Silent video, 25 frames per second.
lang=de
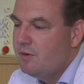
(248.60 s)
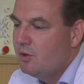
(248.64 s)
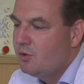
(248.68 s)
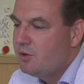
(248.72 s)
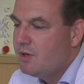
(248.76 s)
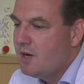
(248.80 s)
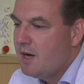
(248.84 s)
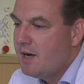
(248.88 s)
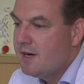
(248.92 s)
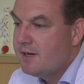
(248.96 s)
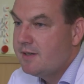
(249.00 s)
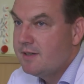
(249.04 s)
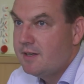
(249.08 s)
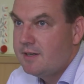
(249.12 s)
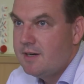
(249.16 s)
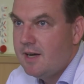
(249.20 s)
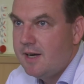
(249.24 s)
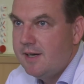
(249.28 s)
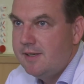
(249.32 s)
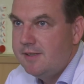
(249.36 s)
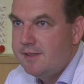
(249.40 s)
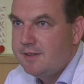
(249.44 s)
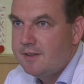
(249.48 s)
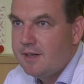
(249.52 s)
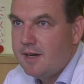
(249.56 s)
Wir unterhalten an
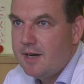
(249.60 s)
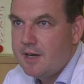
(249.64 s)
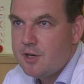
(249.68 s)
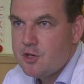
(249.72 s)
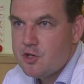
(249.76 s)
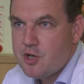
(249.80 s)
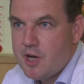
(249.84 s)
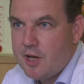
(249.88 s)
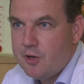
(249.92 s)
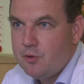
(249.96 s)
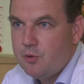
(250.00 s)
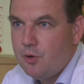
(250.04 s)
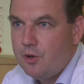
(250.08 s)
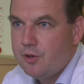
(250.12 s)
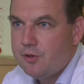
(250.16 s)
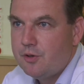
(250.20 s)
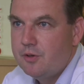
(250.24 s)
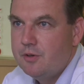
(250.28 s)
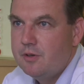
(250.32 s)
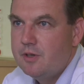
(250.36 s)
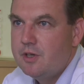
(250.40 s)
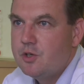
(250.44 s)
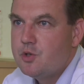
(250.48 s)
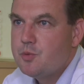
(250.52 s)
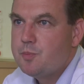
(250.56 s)
allen drei
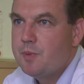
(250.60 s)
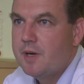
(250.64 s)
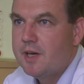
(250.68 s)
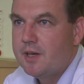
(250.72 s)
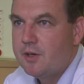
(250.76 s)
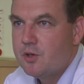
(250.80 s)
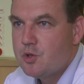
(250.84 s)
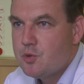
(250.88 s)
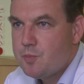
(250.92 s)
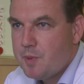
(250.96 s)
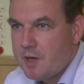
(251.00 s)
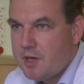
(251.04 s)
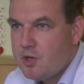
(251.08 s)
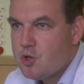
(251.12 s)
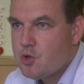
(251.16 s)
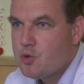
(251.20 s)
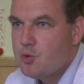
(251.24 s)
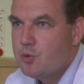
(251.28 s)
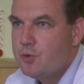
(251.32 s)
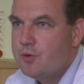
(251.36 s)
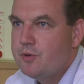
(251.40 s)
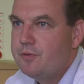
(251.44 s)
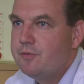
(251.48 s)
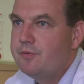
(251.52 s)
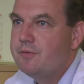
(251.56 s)
Standorten entsprechend
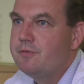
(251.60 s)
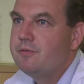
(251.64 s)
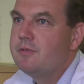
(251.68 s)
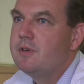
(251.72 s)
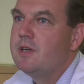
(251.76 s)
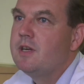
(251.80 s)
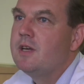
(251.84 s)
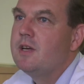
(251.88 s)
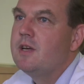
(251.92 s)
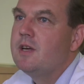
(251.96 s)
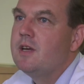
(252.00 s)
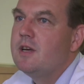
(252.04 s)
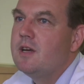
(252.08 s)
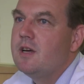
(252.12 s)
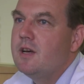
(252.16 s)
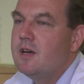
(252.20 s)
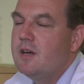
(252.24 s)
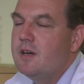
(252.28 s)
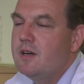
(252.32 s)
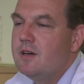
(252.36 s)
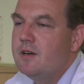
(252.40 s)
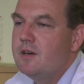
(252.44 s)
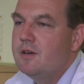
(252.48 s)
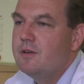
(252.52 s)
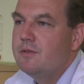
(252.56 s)
Sprechstunden,
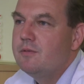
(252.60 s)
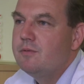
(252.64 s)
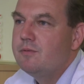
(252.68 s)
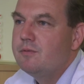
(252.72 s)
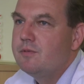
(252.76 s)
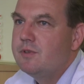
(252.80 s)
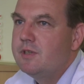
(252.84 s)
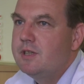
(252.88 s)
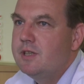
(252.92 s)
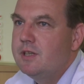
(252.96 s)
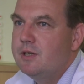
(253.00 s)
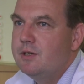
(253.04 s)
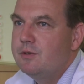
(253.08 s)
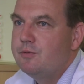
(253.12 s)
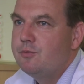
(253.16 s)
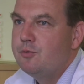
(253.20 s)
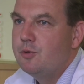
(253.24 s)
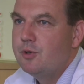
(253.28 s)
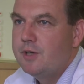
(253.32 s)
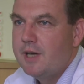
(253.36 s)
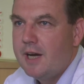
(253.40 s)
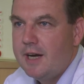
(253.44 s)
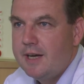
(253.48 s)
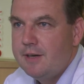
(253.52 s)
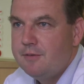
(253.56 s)
äh, die
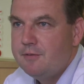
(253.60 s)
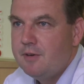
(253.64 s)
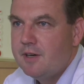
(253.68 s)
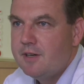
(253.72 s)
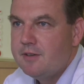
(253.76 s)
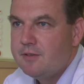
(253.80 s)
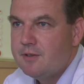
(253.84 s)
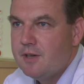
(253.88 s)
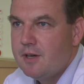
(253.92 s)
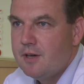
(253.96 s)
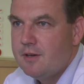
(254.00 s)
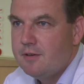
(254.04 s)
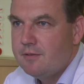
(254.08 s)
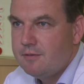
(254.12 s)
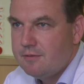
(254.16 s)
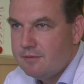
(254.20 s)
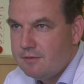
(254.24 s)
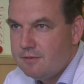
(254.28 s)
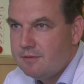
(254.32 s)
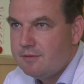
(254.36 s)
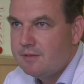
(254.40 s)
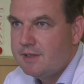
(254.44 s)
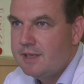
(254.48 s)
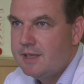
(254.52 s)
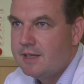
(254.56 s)
für die Einweiser
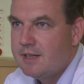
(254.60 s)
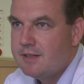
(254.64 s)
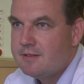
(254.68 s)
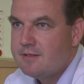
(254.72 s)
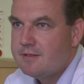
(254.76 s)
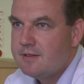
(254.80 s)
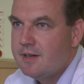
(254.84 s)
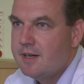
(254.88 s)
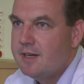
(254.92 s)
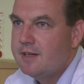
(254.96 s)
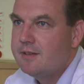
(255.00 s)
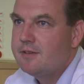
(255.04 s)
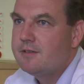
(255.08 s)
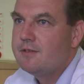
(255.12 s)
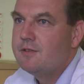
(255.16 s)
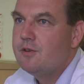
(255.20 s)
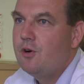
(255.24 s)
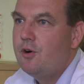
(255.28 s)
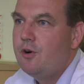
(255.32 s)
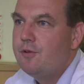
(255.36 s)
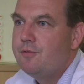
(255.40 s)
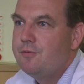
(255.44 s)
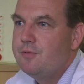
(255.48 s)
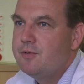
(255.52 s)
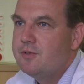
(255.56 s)
jederzeit
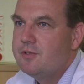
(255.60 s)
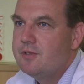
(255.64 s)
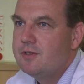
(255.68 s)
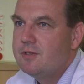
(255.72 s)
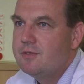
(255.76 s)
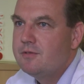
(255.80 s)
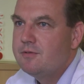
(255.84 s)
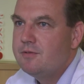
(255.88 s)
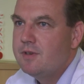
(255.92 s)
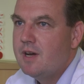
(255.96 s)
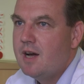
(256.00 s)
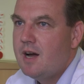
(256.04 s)
offen sind.